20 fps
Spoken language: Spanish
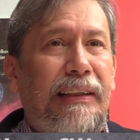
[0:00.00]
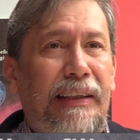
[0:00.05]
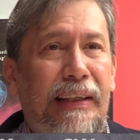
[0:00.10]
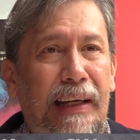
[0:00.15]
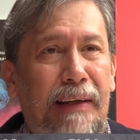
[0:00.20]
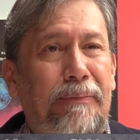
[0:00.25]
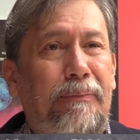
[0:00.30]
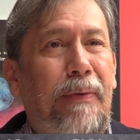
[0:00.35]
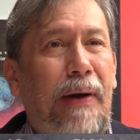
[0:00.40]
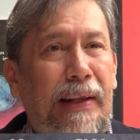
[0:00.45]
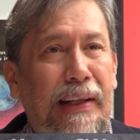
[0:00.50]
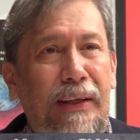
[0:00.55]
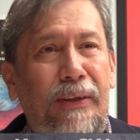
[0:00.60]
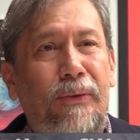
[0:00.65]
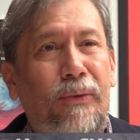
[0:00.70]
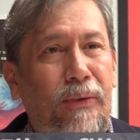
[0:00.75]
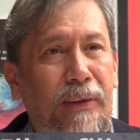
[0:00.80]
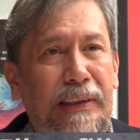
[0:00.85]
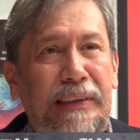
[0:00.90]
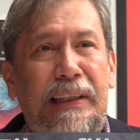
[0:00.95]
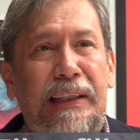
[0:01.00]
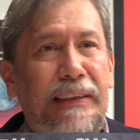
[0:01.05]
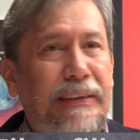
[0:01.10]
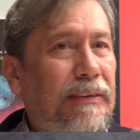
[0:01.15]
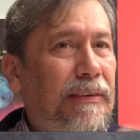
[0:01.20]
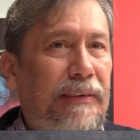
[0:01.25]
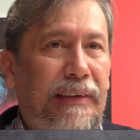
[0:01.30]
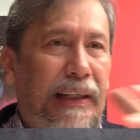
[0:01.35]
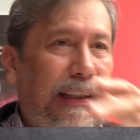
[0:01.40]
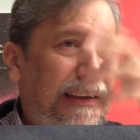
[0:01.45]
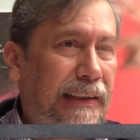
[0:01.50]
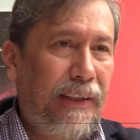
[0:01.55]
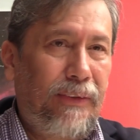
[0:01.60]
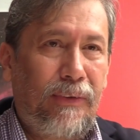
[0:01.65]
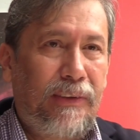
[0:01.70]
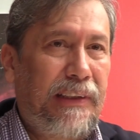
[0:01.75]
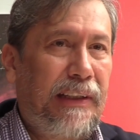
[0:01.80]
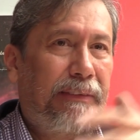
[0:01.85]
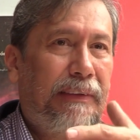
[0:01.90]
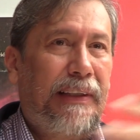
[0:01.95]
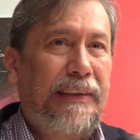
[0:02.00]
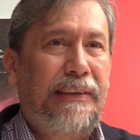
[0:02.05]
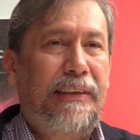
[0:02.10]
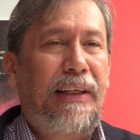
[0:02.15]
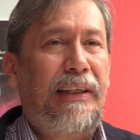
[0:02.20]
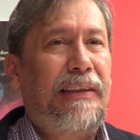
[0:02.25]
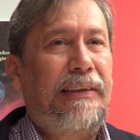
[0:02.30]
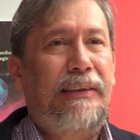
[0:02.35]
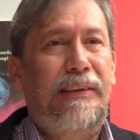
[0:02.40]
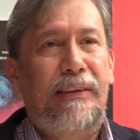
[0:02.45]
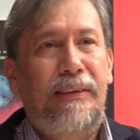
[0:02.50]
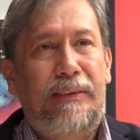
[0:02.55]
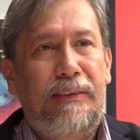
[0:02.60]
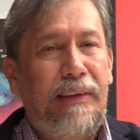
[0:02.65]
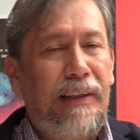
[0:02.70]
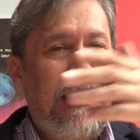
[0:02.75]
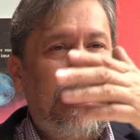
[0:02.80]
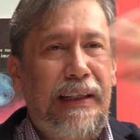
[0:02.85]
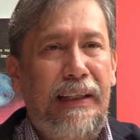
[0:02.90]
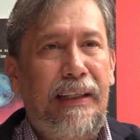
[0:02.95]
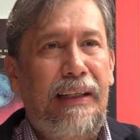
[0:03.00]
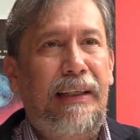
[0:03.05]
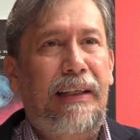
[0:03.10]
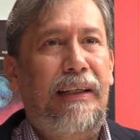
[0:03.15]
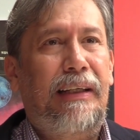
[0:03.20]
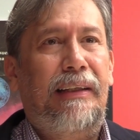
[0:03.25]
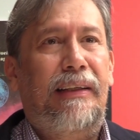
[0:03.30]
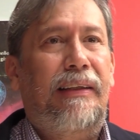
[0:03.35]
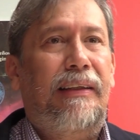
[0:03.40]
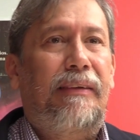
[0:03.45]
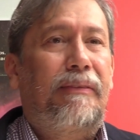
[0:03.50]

que pueden nutrir desde nuestros diversos eh,